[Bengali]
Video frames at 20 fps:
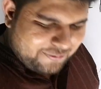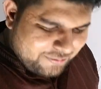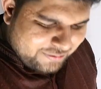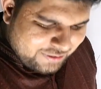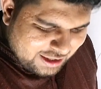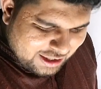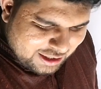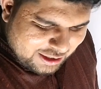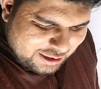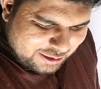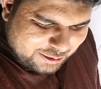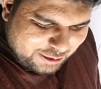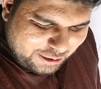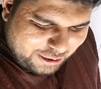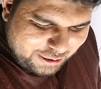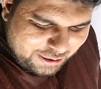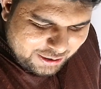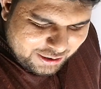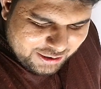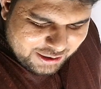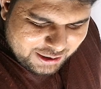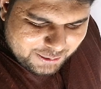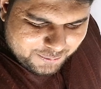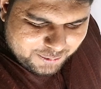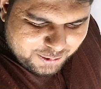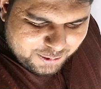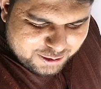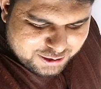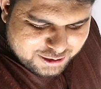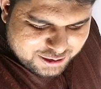নাই তো
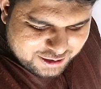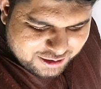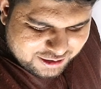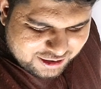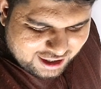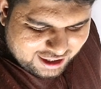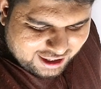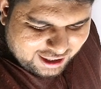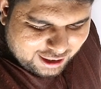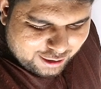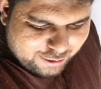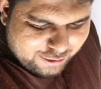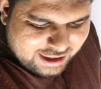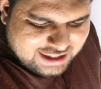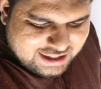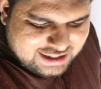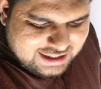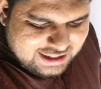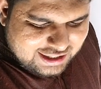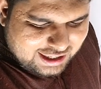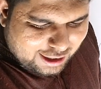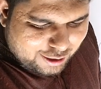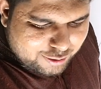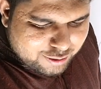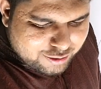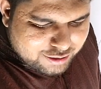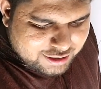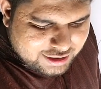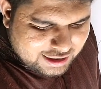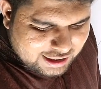প্রশ্নগুলা কেন লেখছি
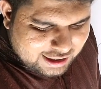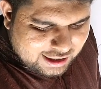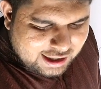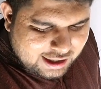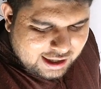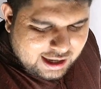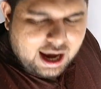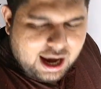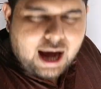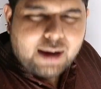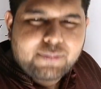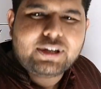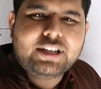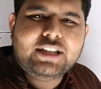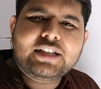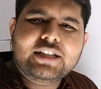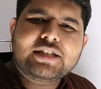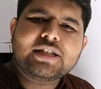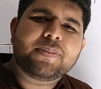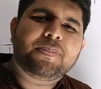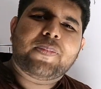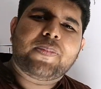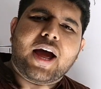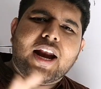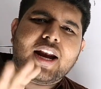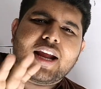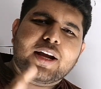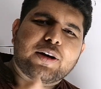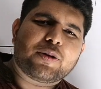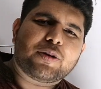কারণ হচ্ছে আমি নিজে
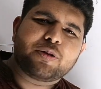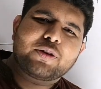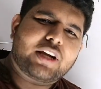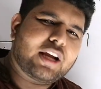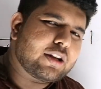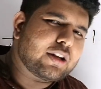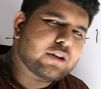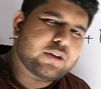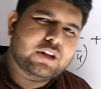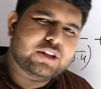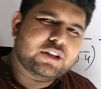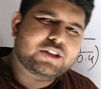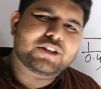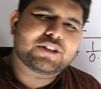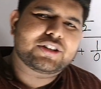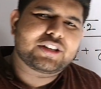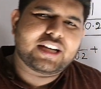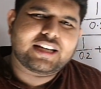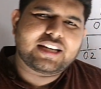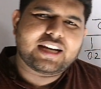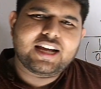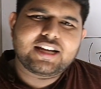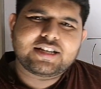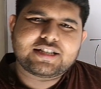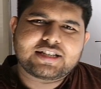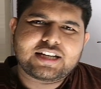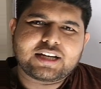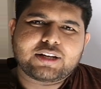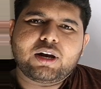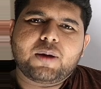বানায় কোনো ক্যালকুলেশন দেই না
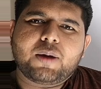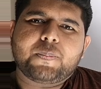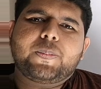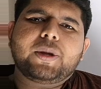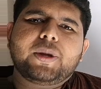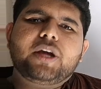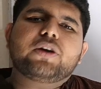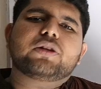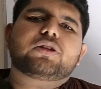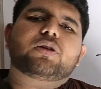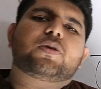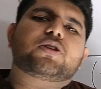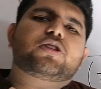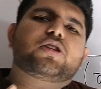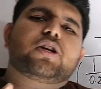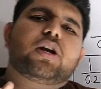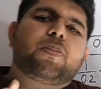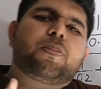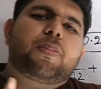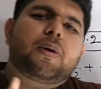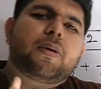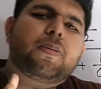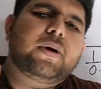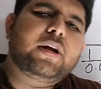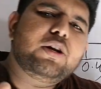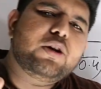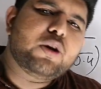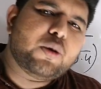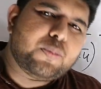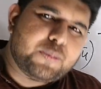যেগুলা বিগত বছরে
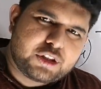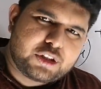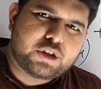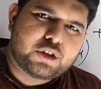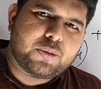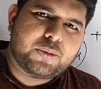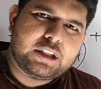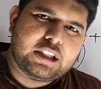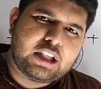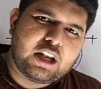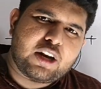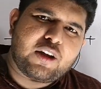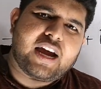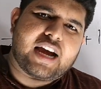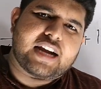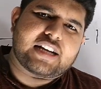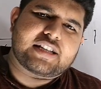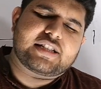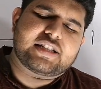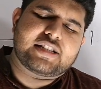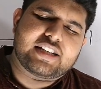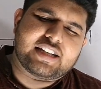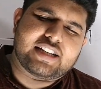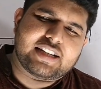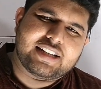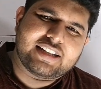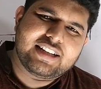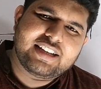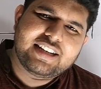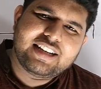বিভিন্ন বিশ্ববিদ্যালয়ে আসছে
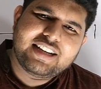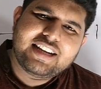